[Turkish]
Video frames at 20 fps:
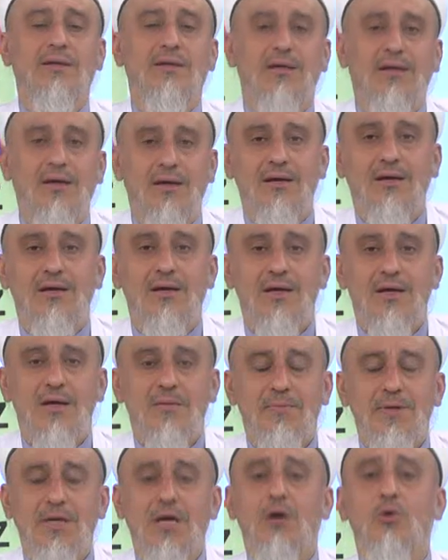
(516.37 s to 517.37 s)
ya.
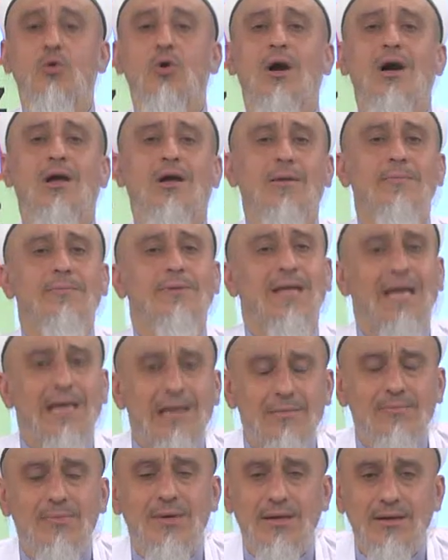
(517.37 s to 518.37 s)
Piyango haram değil
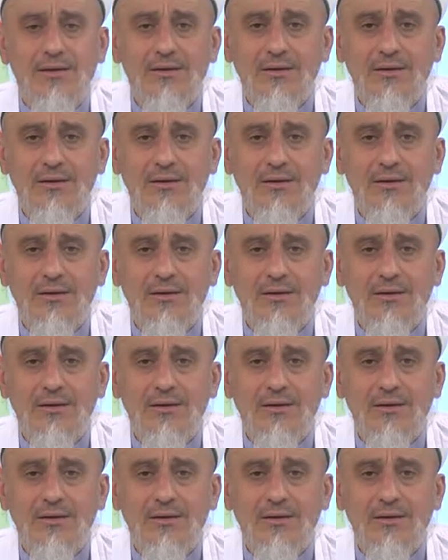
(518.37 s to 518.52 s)
mi?